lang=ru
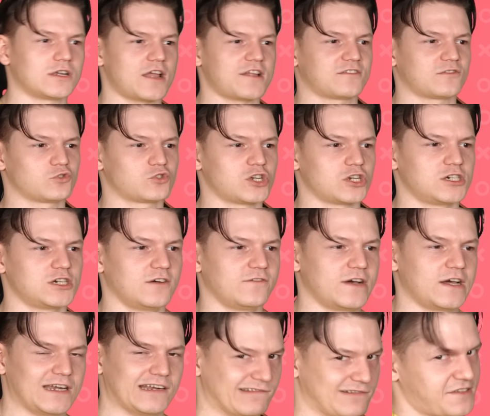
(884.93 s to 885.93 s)
раз уже
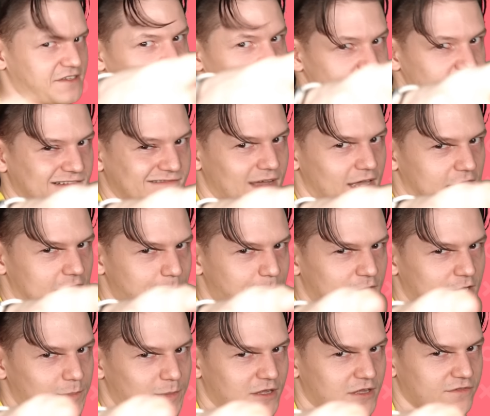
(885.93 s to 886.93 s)
говорил, ставьте лайки,
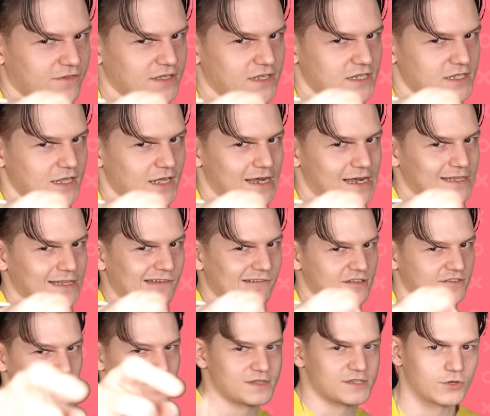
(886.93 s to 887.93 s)
подписывайтесь на канал,
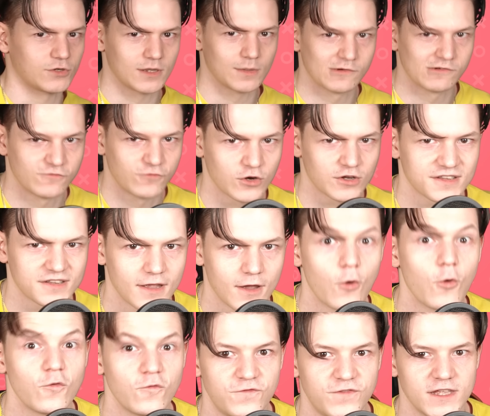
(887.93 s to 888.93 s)
с вами сегодня был Фокс Нео,
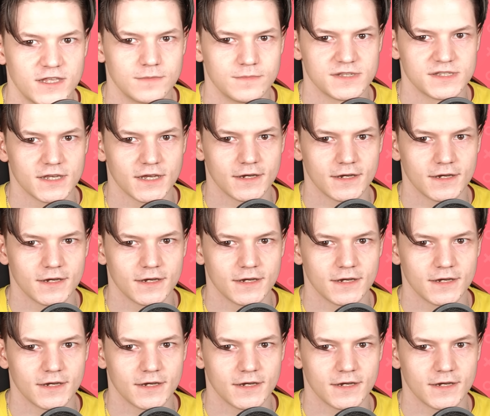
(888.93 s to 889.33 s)
увидимся.